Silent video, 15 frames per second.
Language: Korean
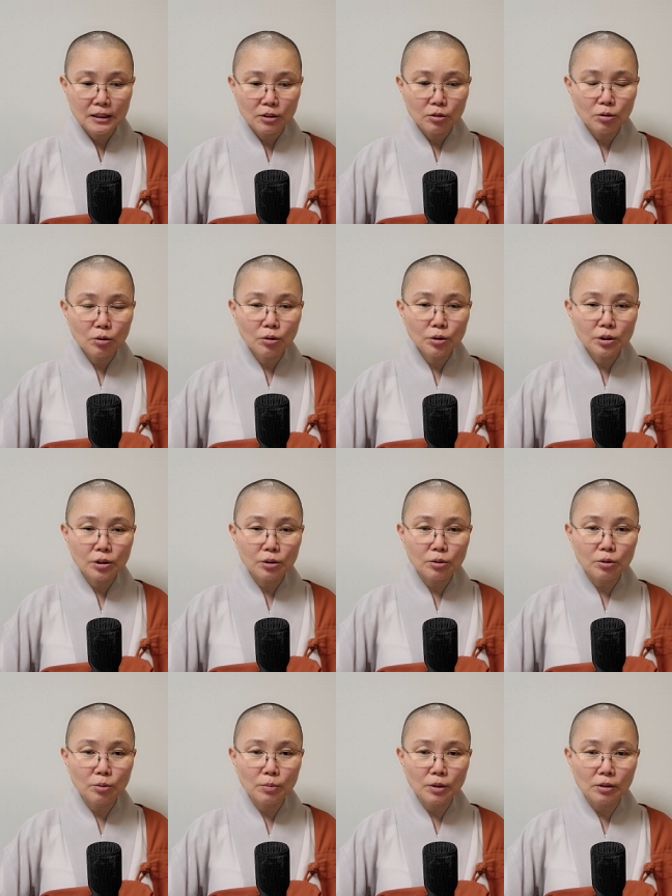그것이
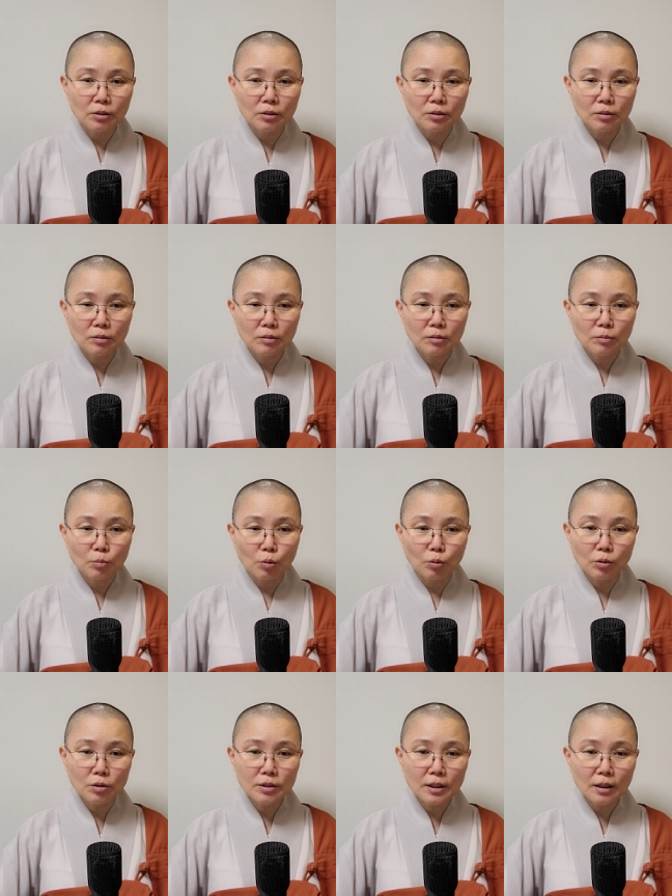그러면은
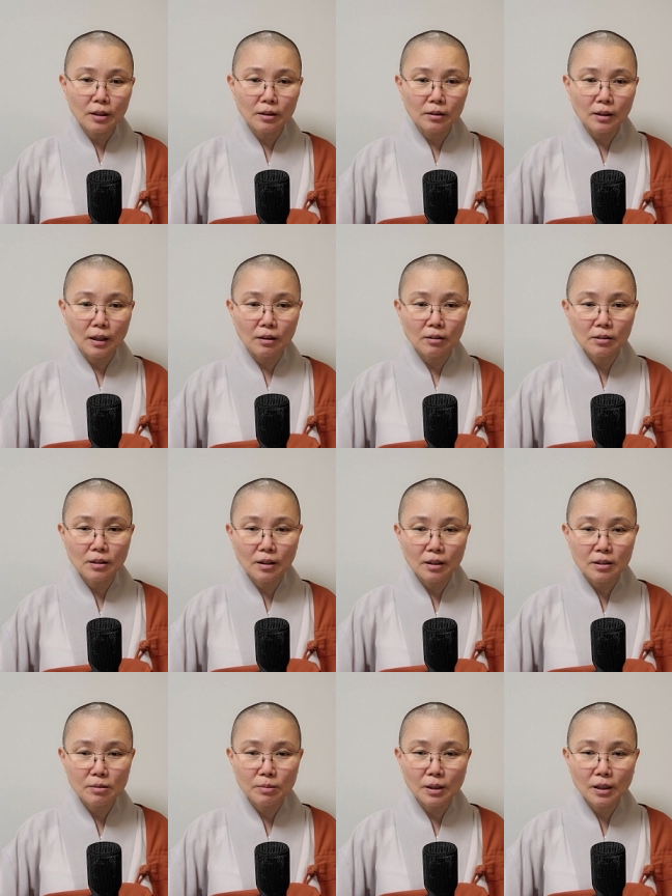모든 색깔이 다 그렇지
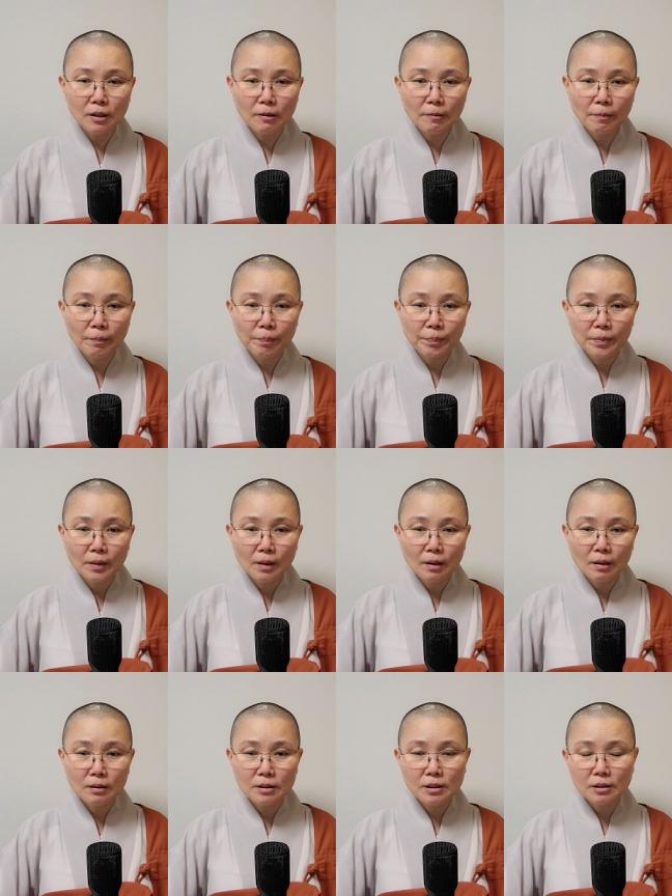않겠습니까?
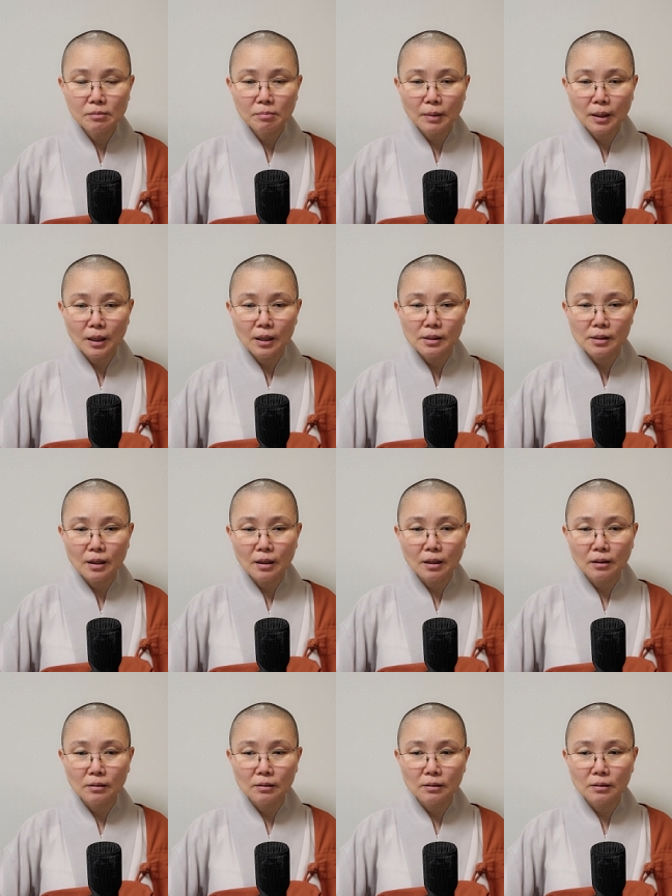지금 말한
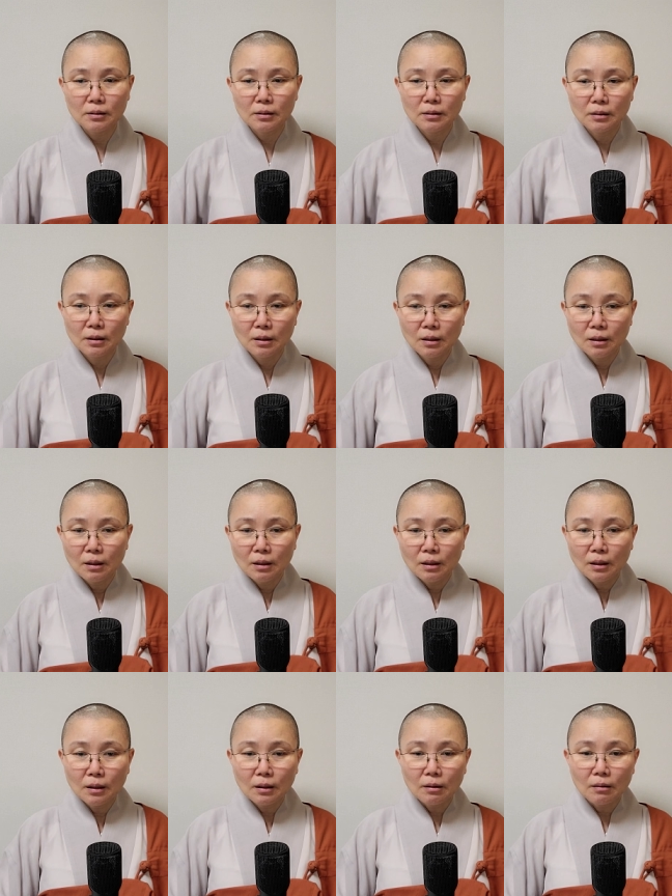색깔은
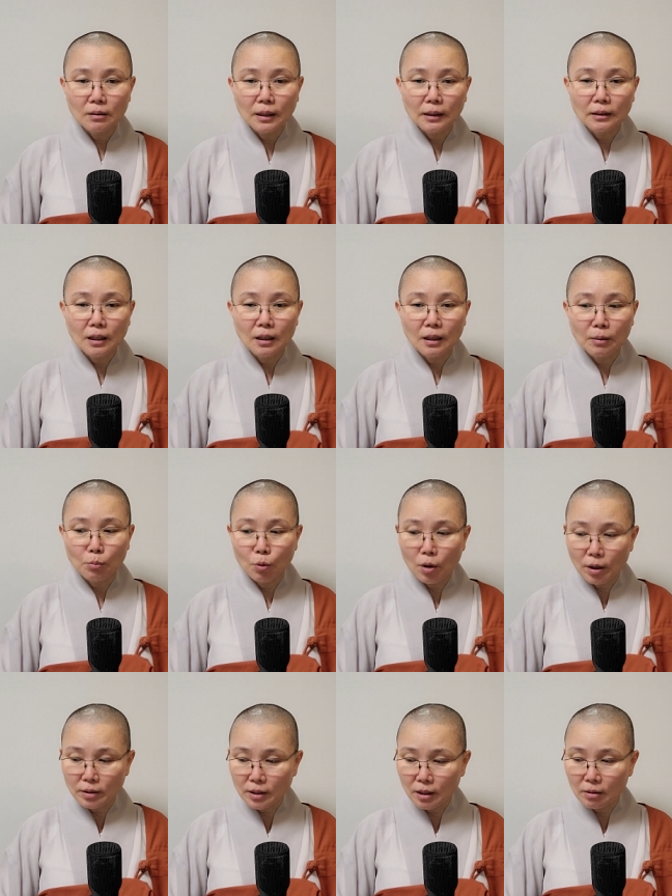어, 나타난
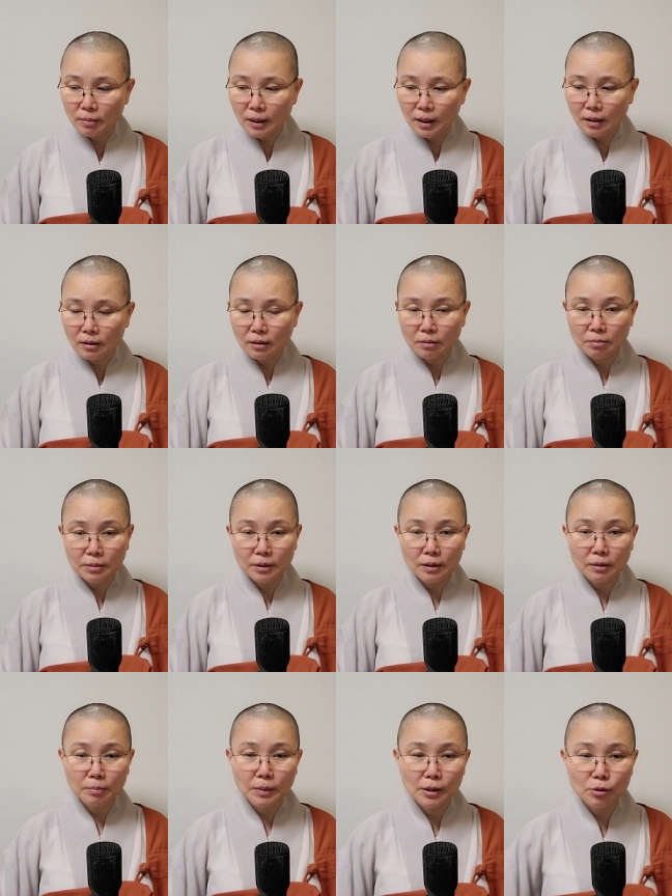모양새를 말하는
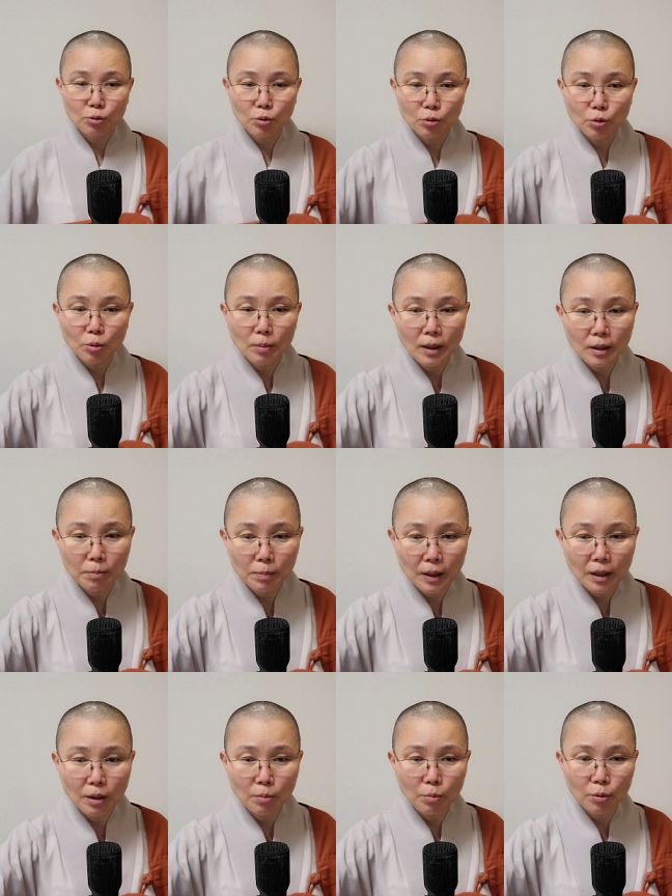겁니다. 빨주노초
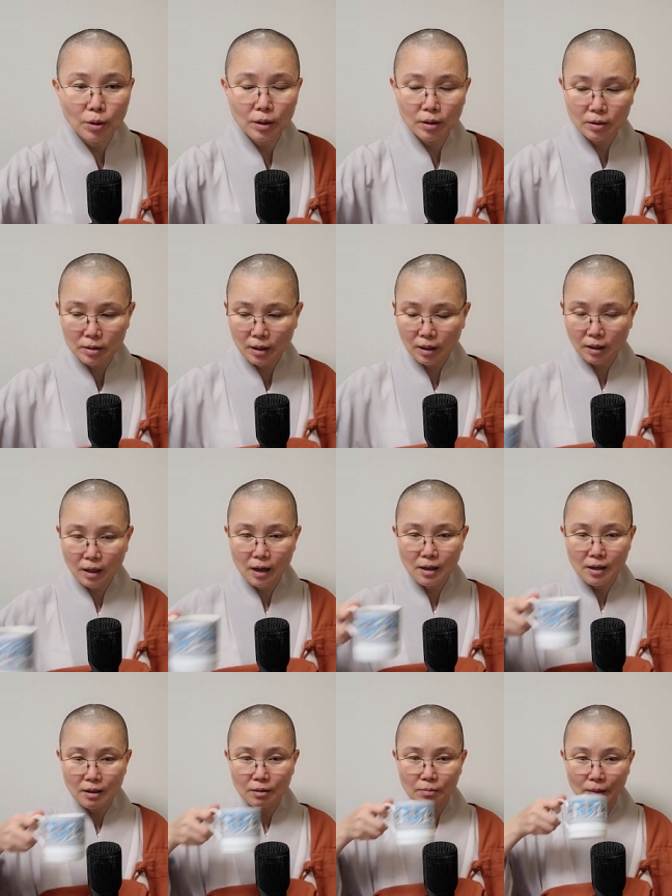반환부의 색
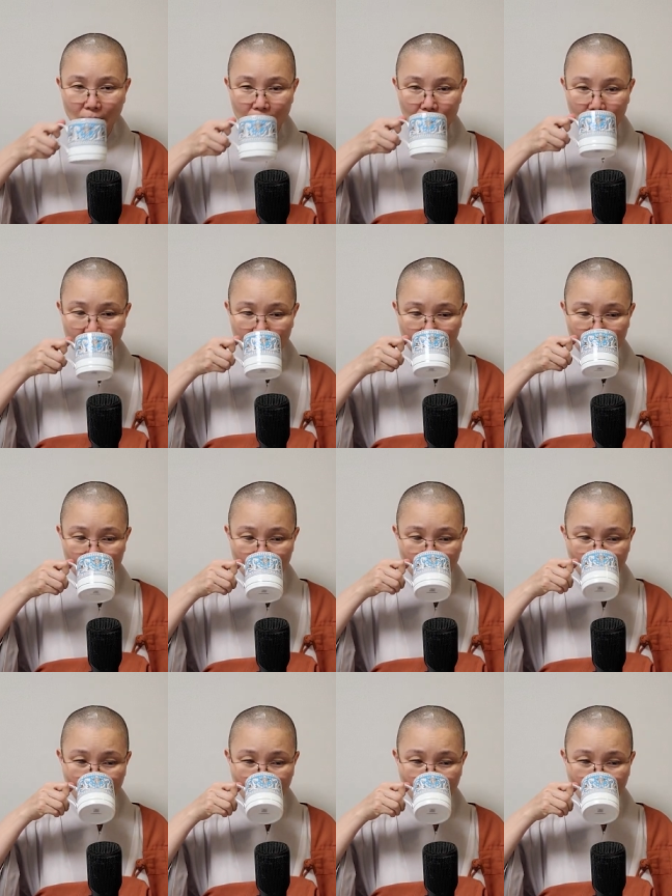칼라를 말하는 게 아니고.